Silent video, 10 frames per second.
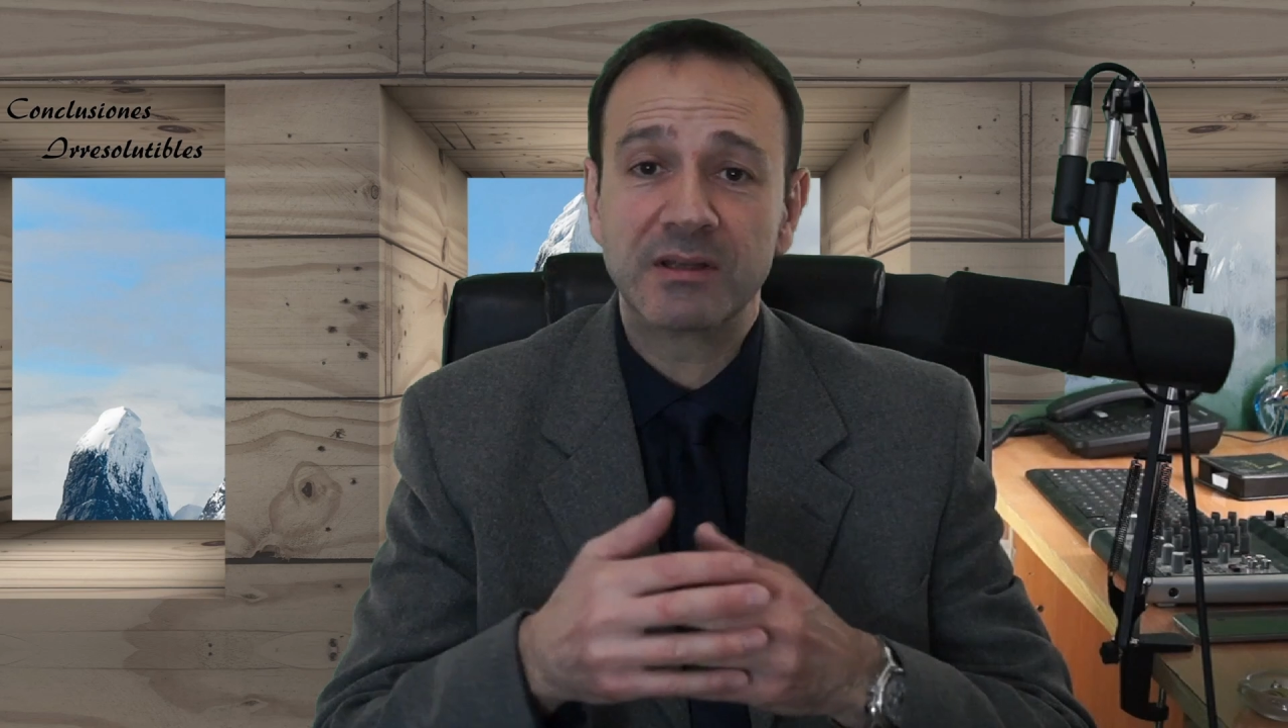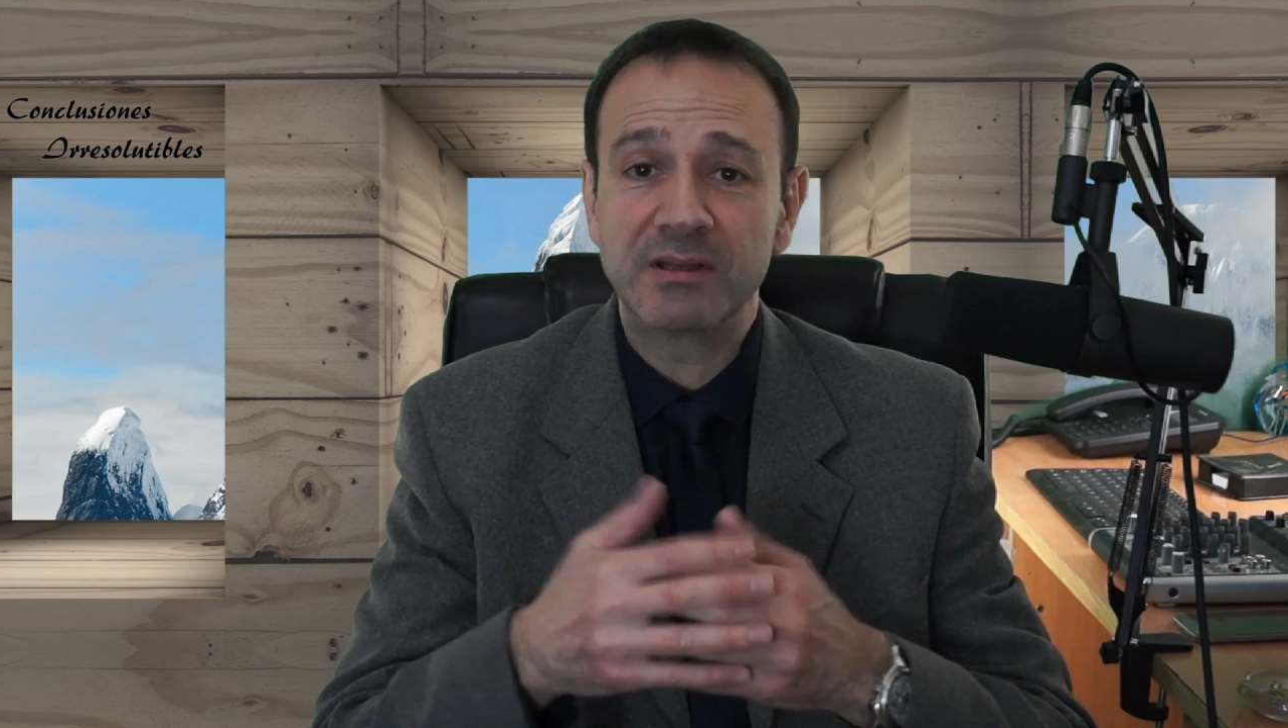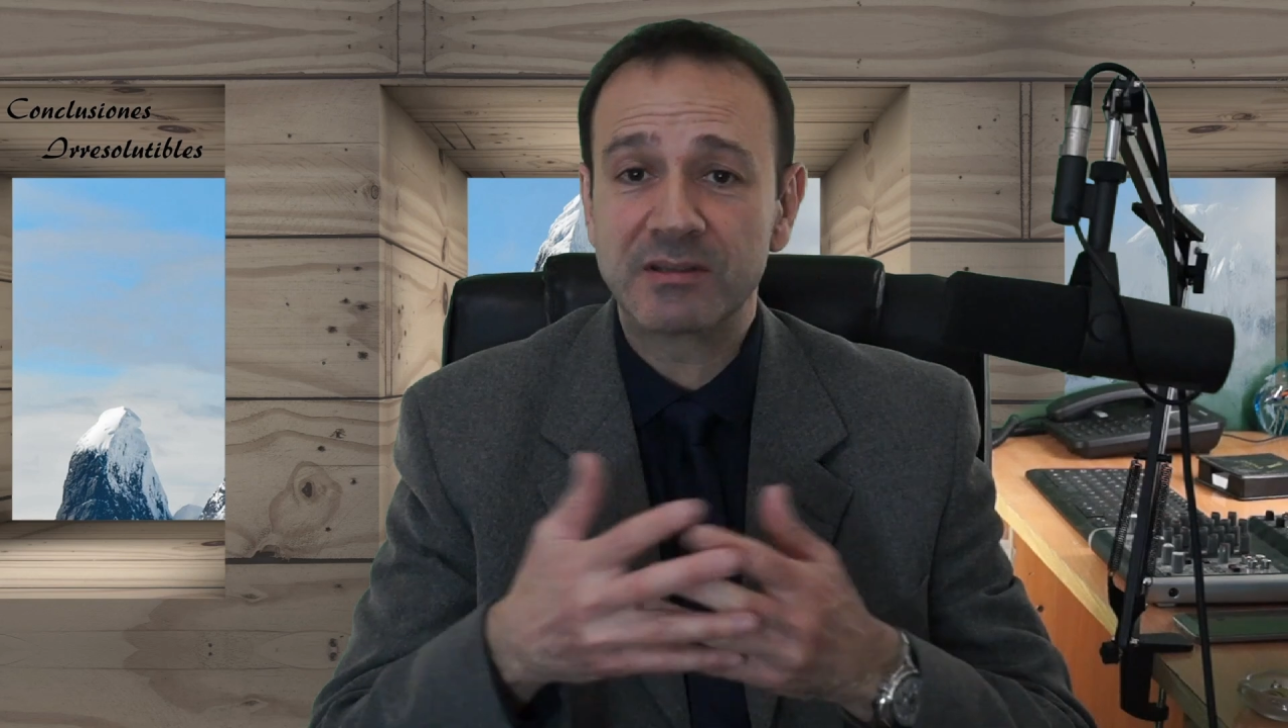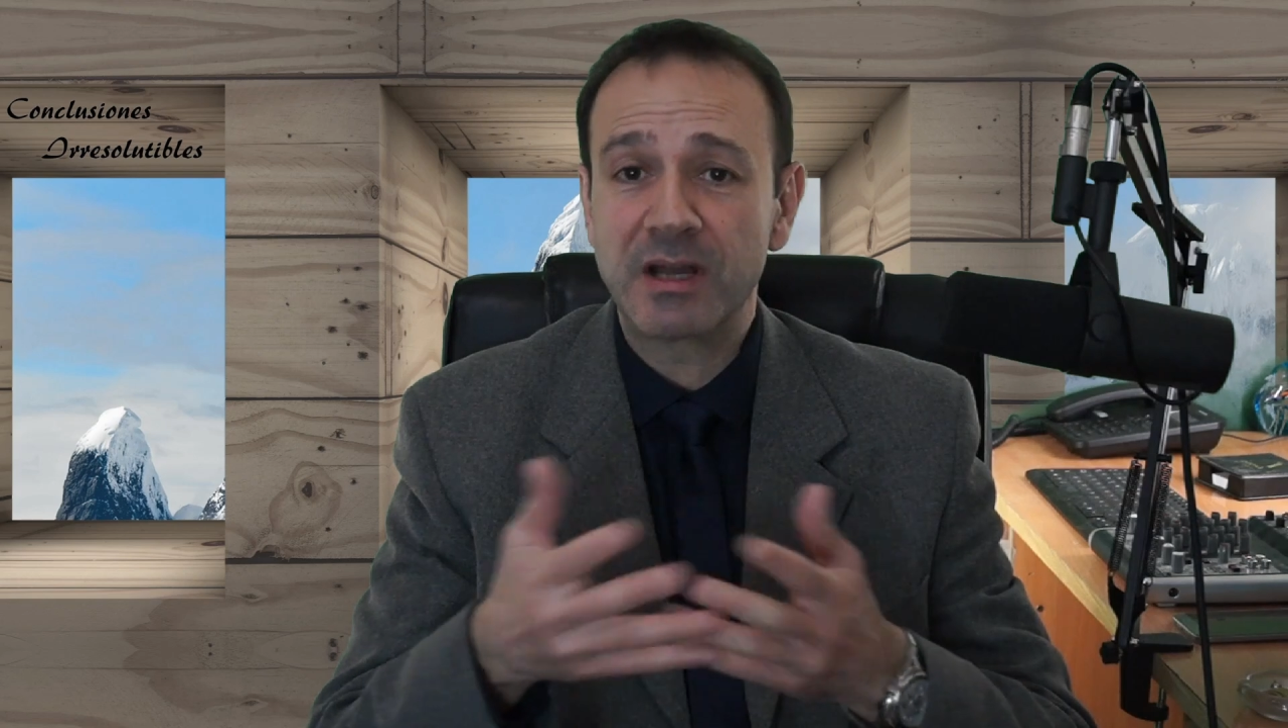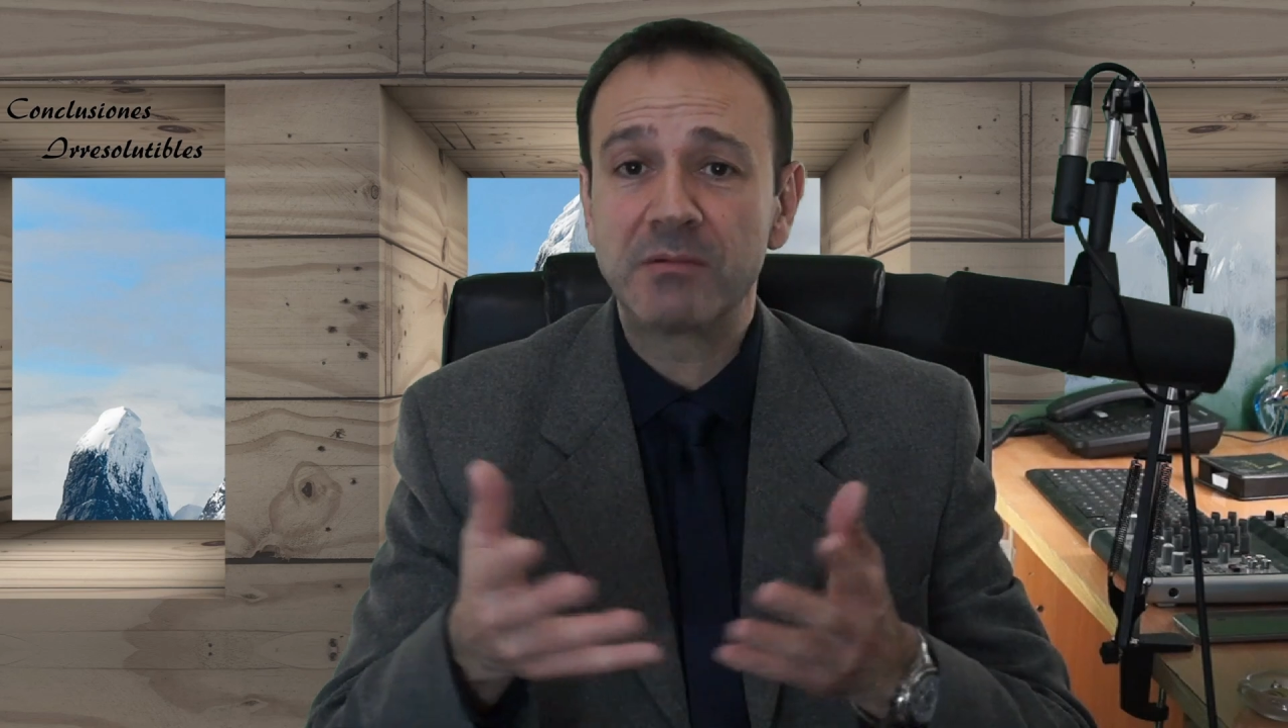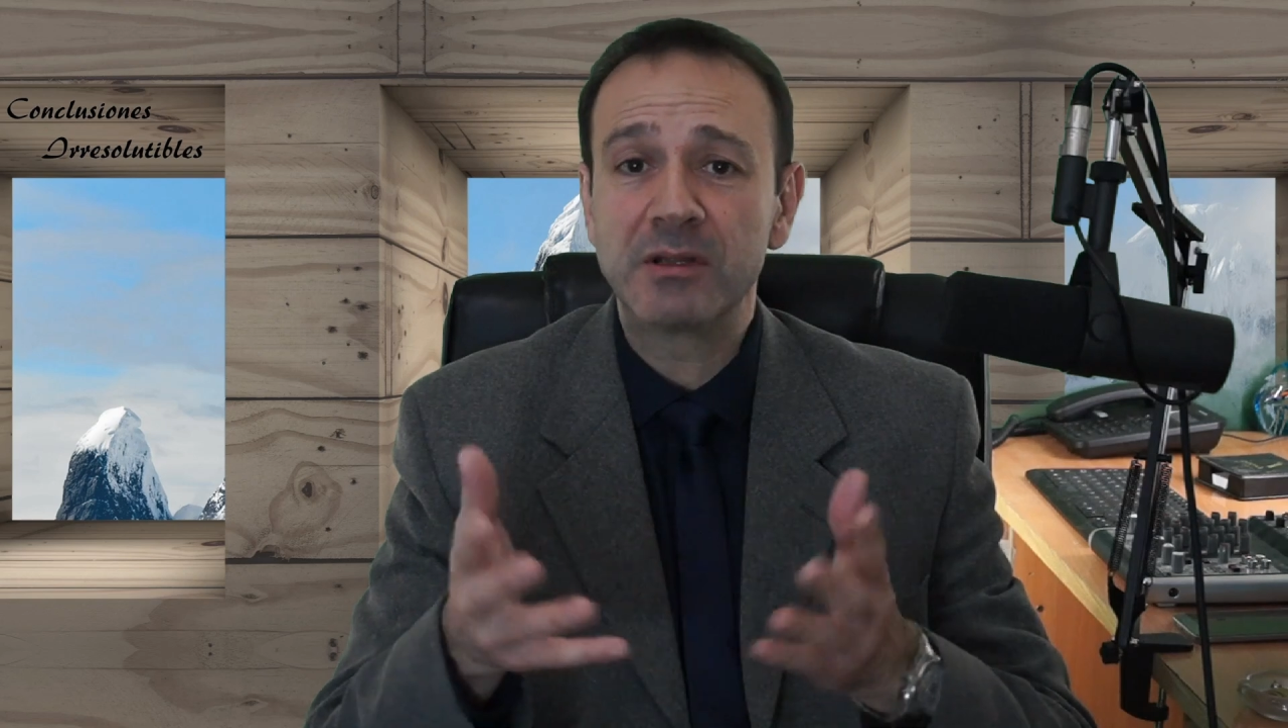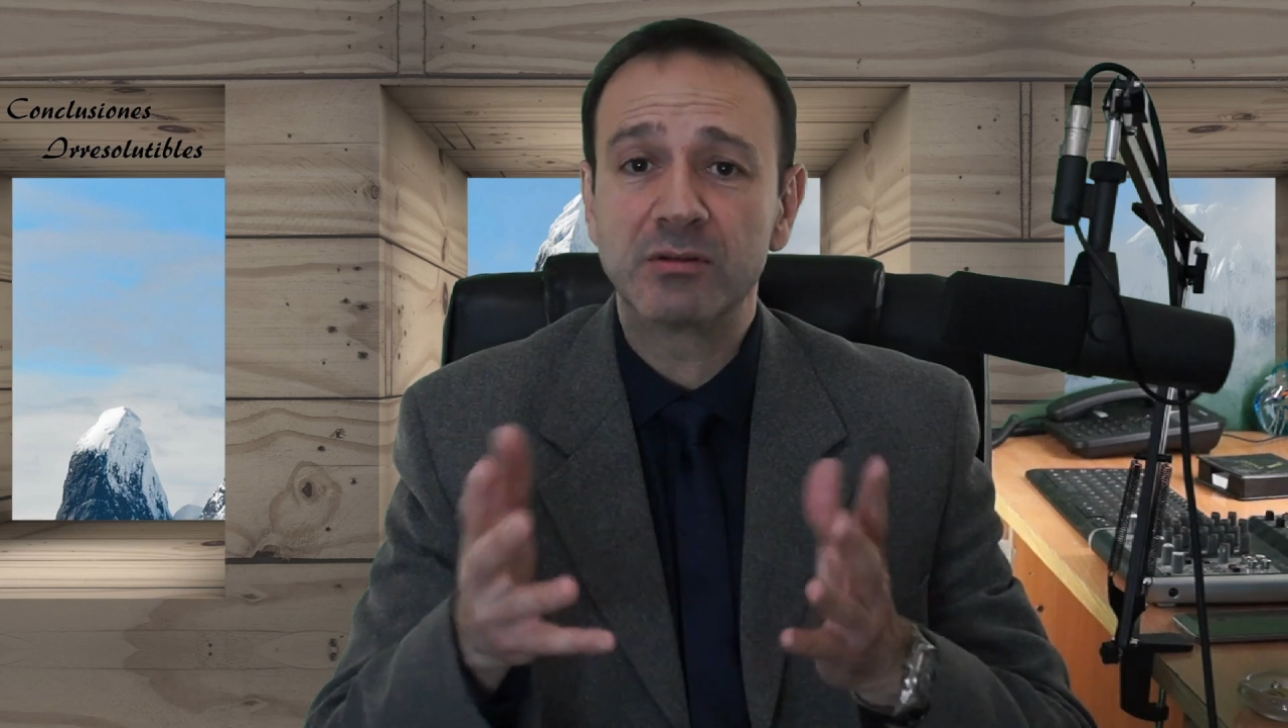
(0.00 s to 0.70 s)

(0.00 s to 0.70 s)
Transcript: en estable